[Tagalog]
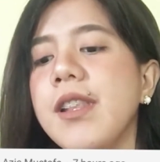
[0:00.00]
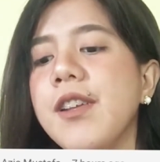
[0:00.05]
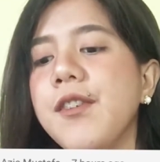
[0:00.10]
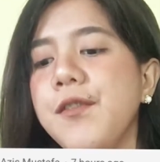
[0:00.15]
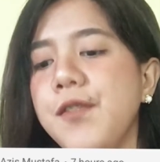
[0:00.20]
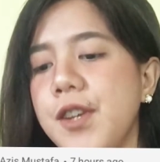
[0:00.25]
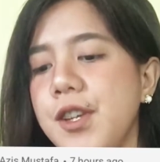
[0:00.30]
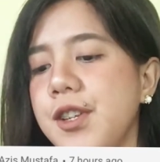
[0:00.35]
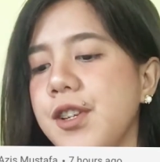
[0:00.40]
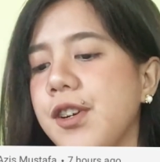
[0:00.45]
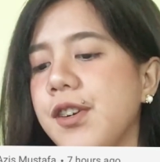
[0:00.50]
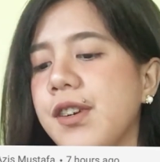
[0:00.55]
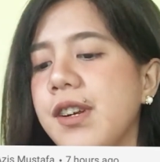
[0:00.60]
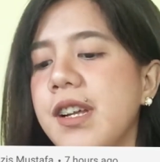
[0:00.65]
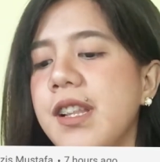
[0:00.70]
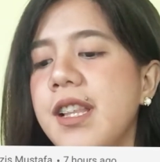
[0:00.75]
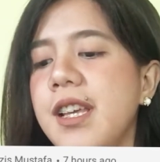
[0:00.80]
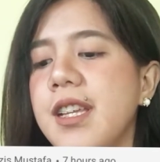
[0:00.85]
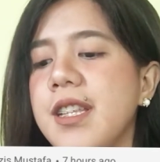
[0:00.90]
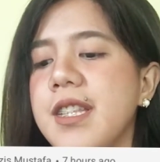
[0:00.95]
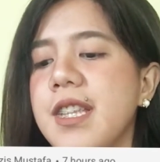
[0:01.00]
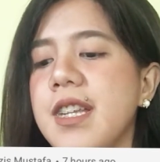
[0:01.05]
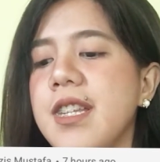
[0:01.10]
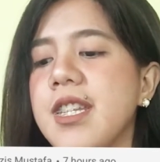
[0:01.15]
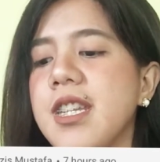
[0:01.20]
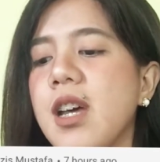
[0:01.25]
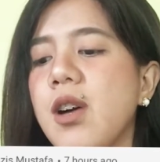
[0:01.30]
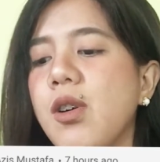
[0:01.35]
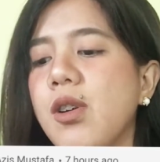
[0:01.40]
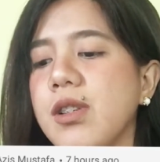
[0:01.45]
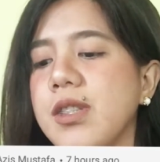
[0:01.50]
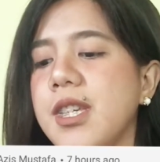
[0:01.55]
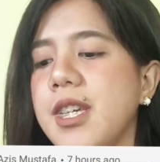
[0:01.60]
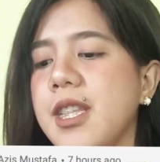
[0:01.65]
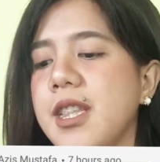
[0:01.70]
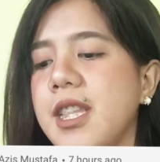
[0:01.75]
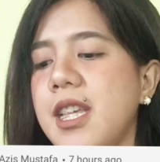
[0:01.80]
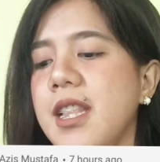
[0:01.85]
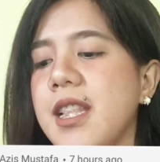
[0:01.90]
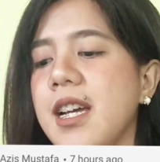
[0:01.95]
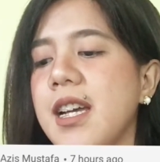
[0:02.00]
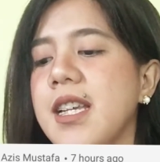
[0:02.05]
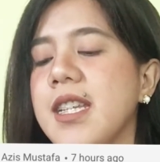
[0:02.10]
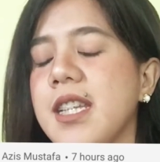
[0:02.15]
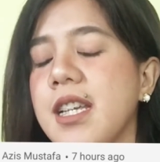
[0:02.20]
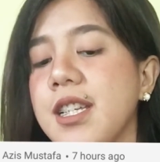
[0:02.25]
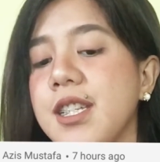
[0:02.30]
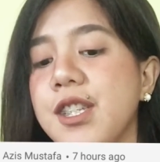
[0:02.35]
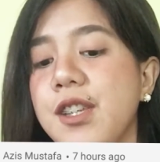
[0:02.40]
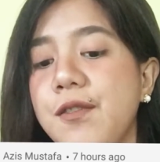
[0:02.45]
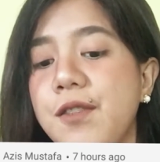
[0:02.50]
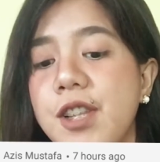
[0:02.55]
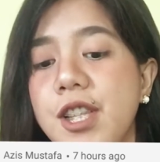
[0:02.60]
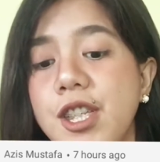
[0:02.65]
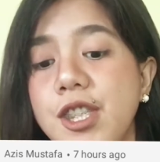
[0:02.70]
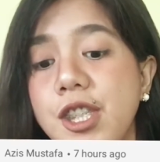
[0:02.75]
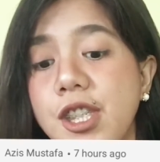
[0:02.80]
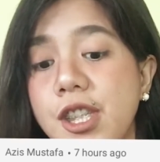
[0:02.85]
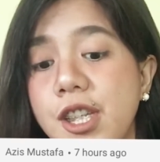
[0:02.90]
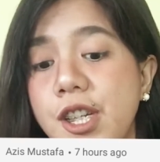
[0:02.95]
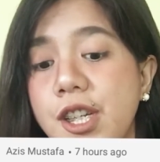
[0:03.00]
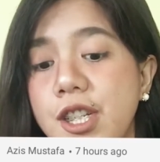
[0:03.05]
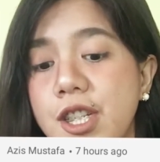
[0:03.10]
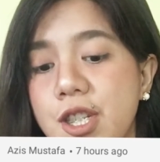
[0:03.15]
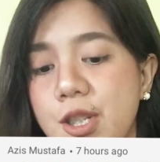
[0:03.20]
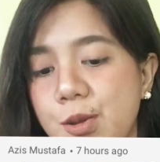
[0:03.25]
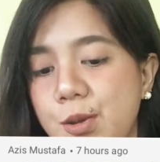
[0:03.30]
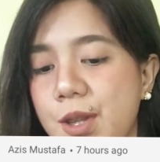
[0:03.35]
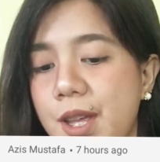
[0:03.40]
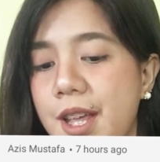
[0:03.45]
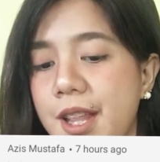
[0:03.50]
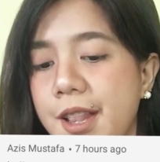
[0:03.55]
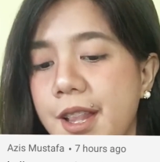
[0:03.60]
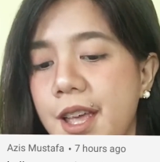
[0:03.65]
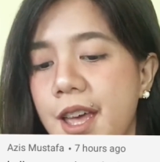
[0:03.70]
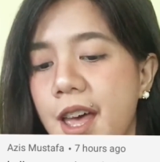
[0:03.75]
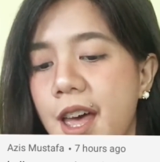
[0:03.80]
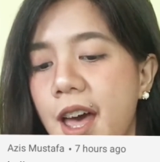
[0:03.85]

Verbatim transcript: ng video related sa OJT ng isang civil engineering student?